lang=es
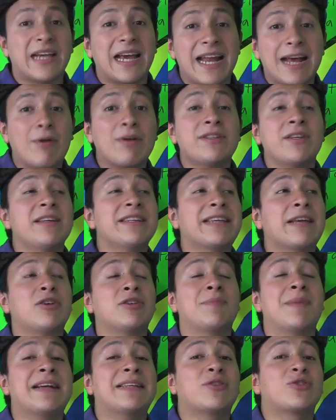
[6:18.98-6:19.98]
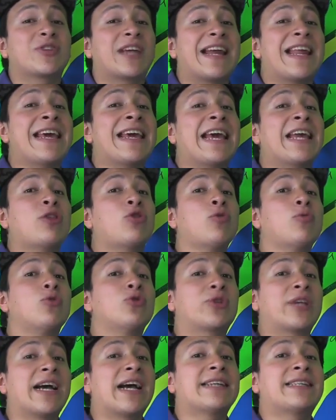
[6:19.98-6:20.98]
sea, la cuestión es que los maestros querían que tú
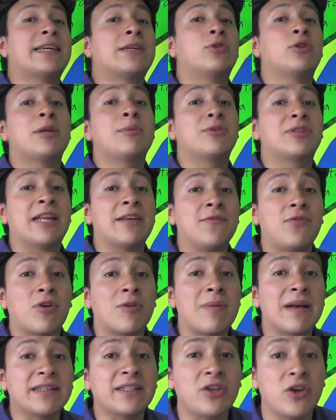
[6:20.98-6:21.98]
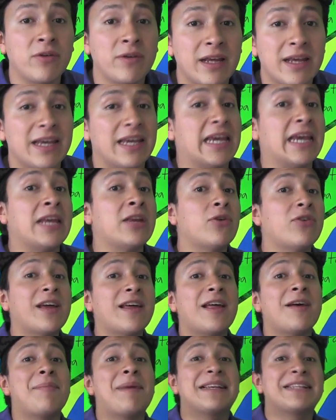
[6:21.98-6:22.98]
buscaras en los libros la información y no
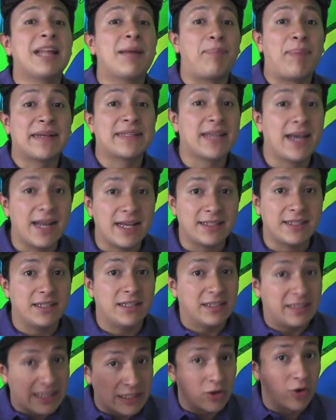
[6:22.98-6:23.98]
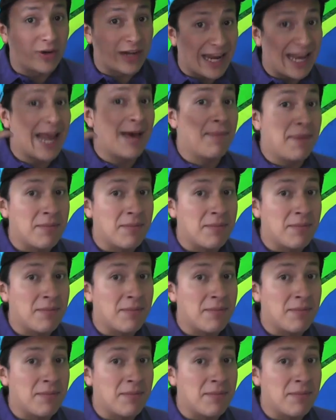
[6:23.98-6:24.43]
nada más la pasaras, sino que la